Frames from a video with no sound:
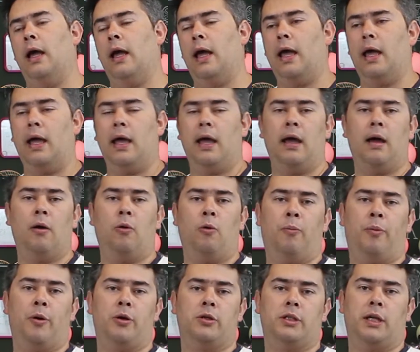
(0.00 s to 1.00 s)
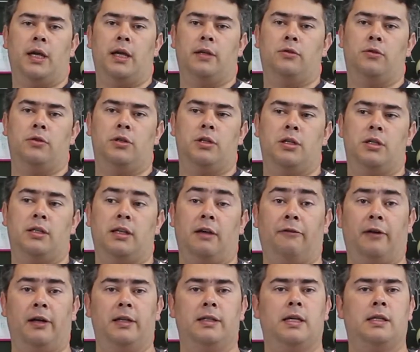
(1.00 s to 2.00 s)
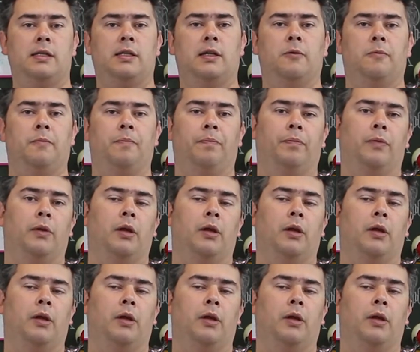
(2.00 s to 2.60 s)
é o processo de cefalização.